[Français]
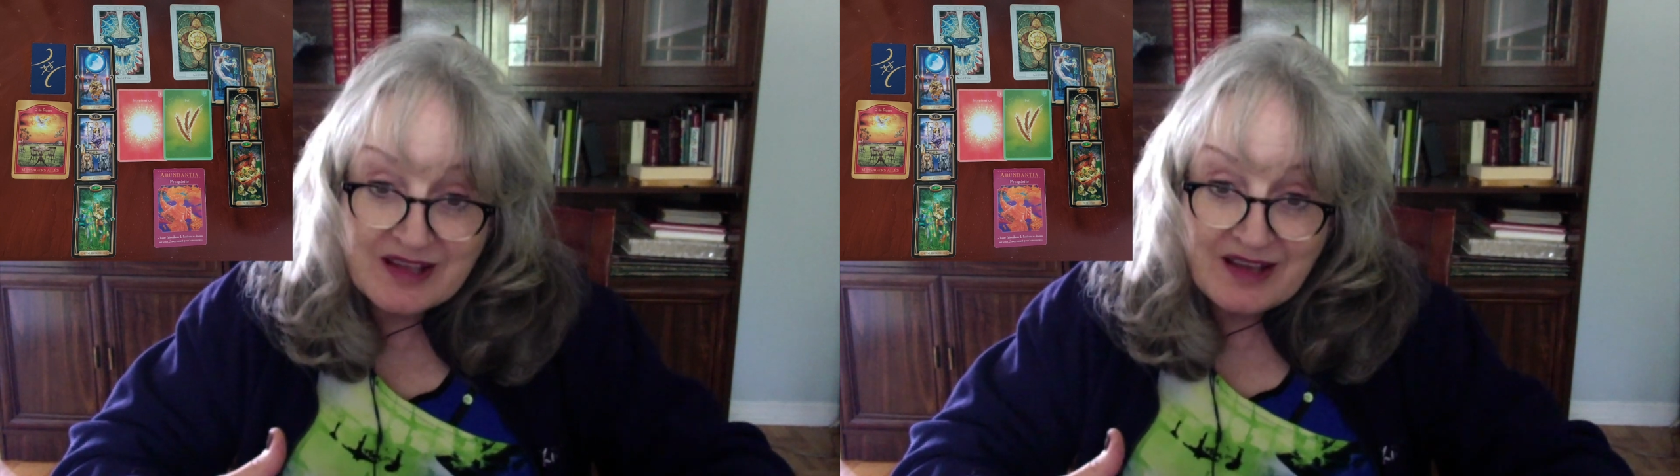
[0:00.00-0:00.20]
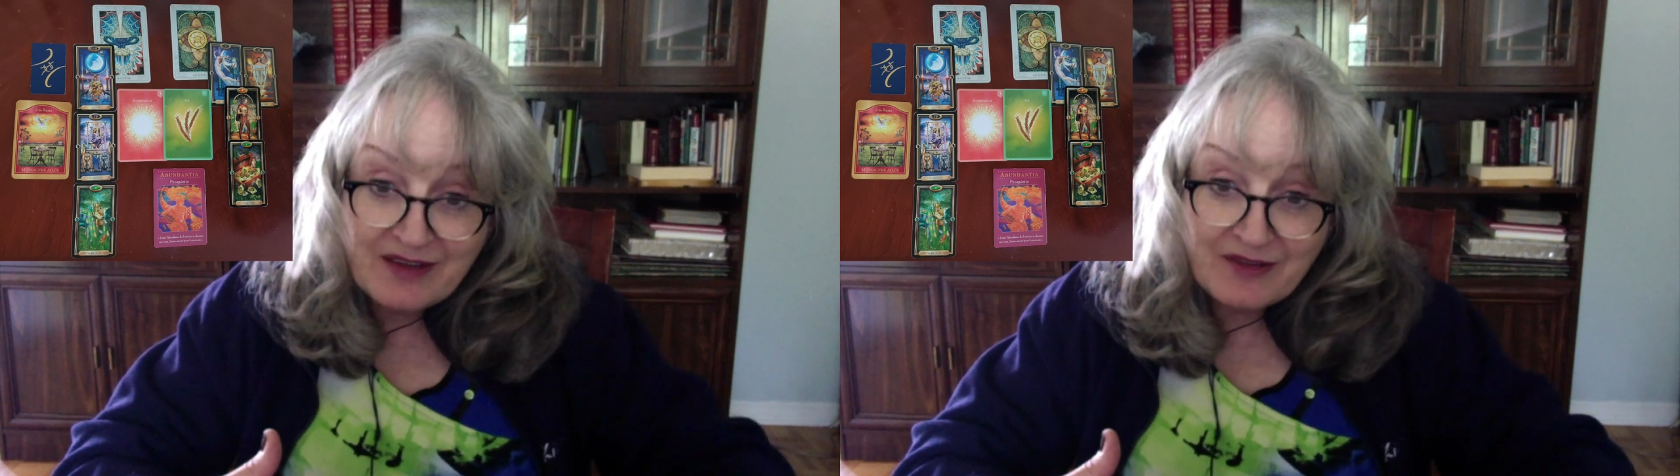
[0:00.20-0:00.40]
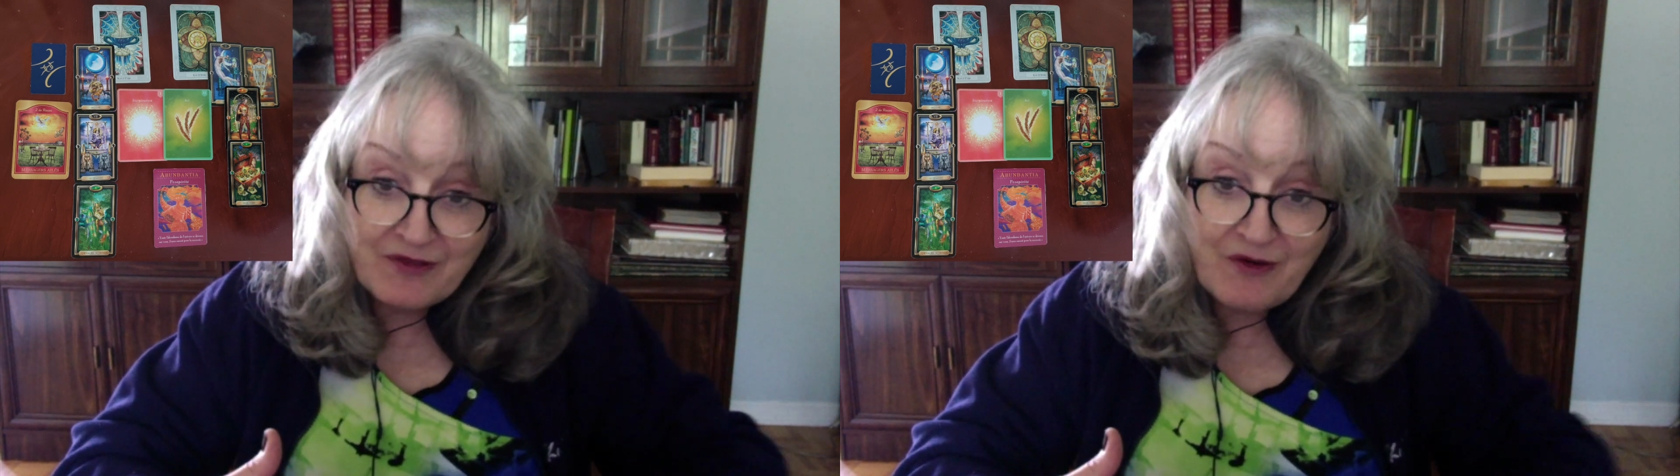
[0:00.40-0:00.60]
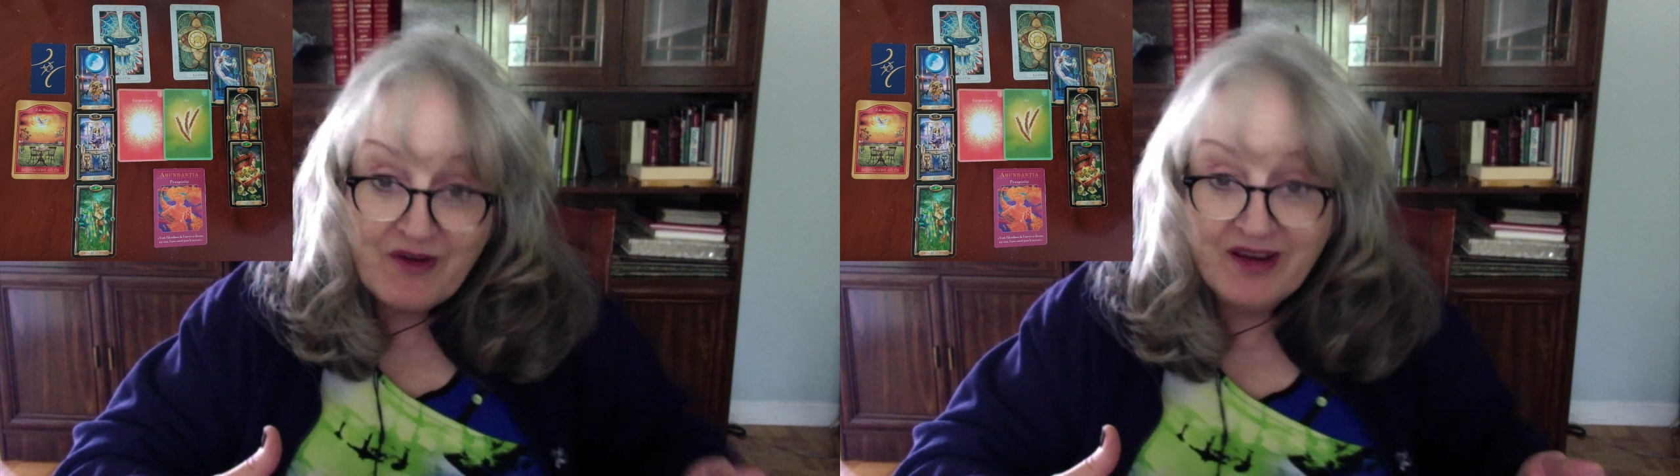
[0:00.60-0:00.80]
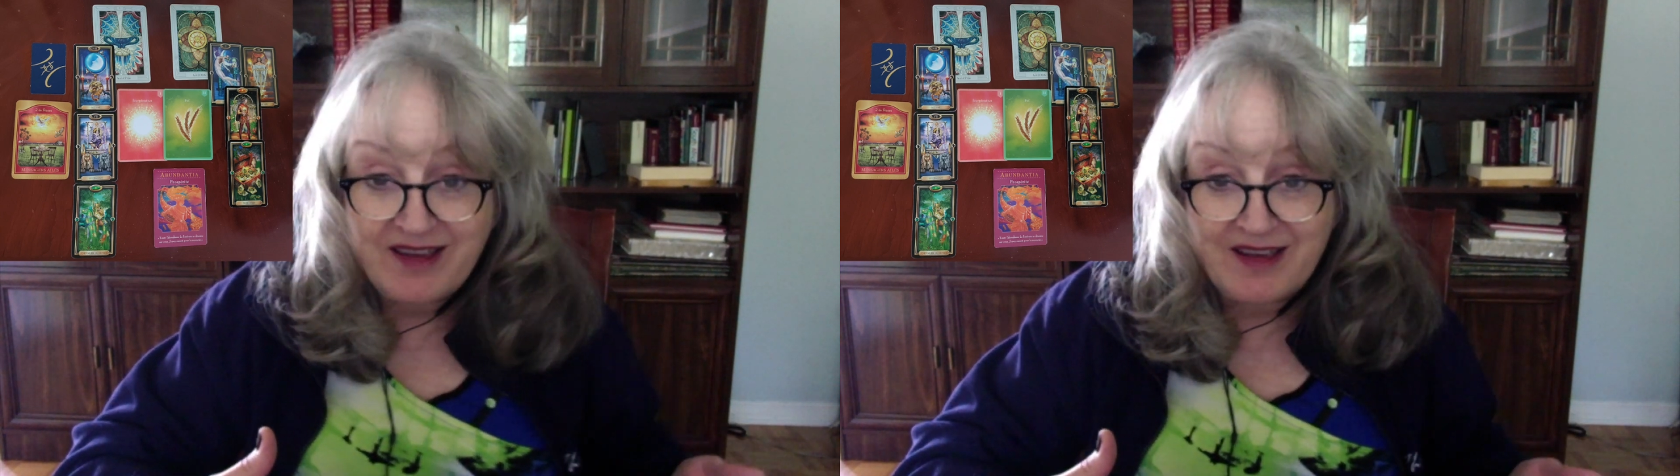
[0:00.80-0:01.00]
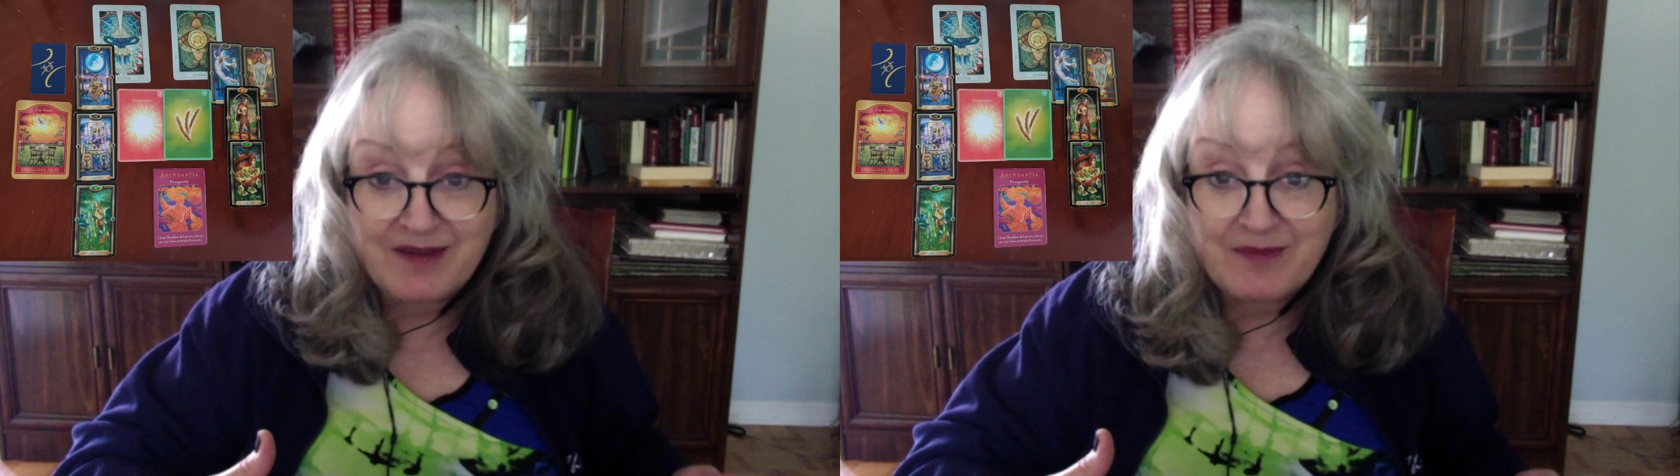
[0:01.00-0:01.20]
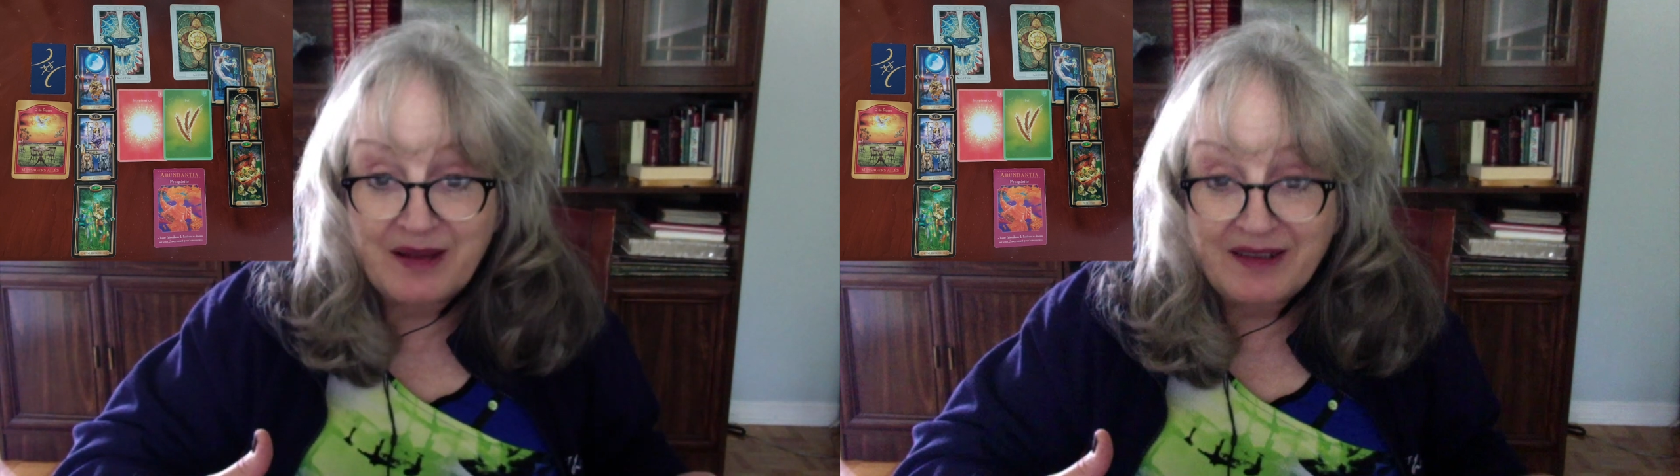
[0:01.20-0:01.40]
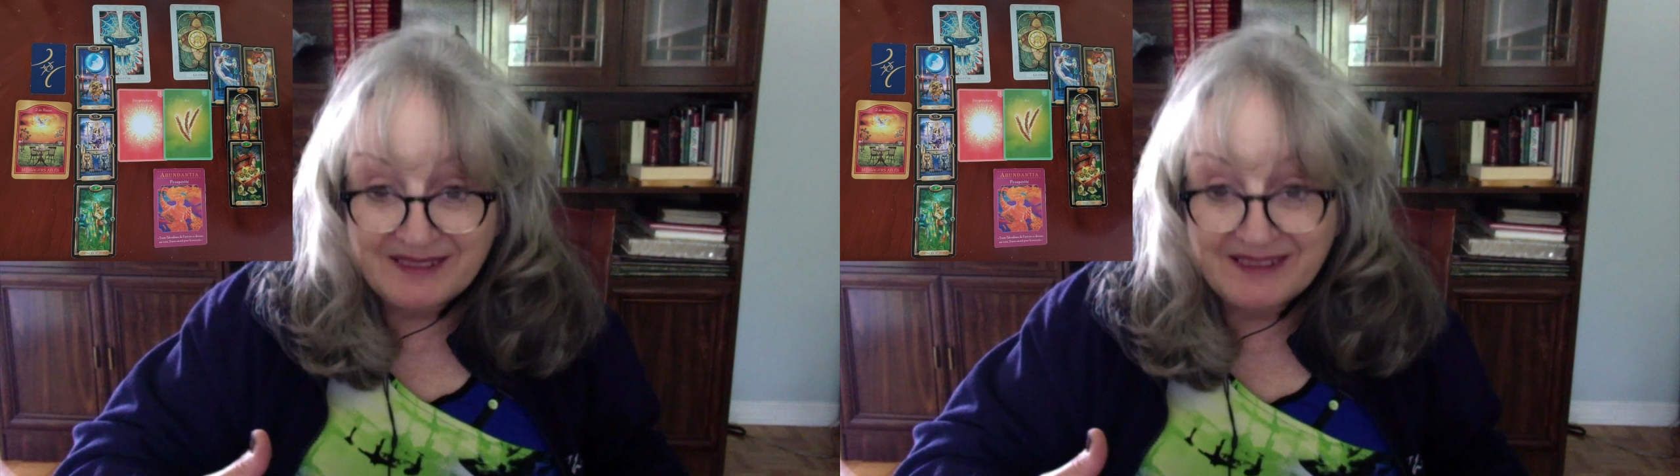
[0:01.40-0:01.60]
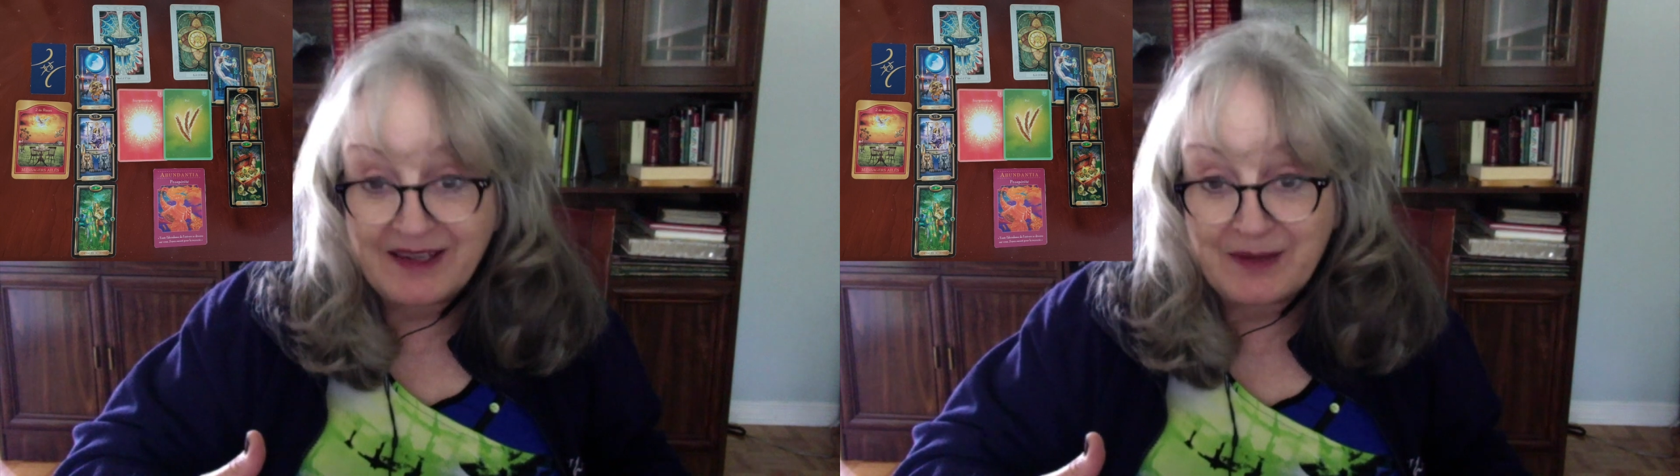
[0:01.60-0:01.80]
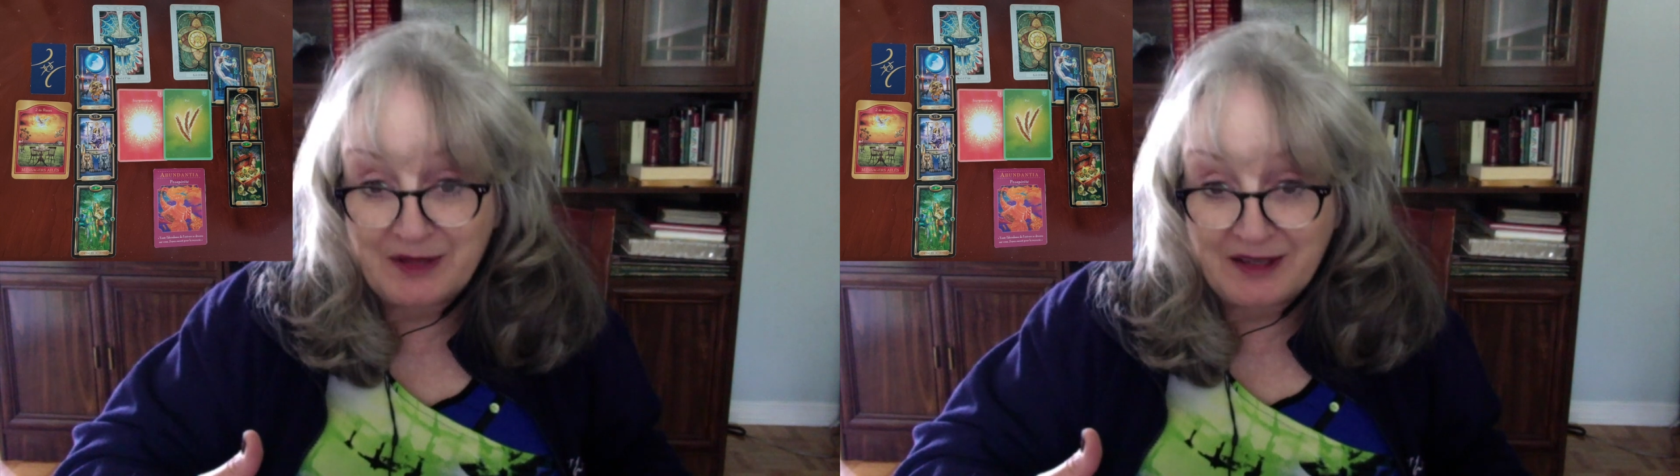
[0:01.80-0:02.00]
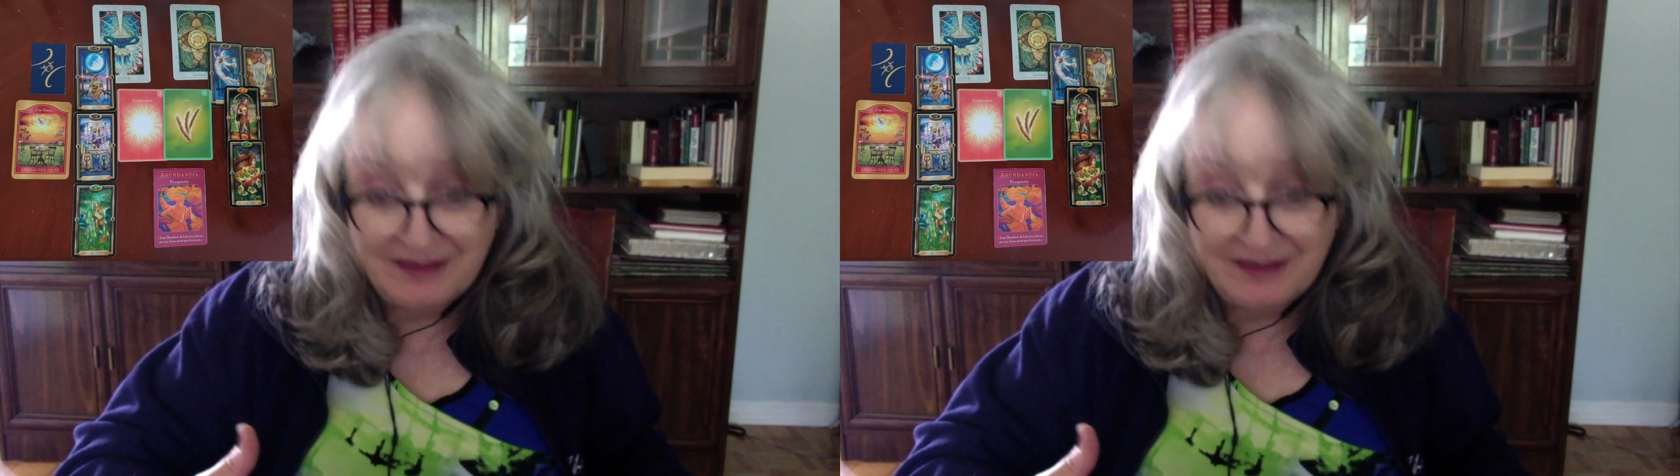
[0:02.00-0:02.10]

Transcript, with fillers: vont réellement très bien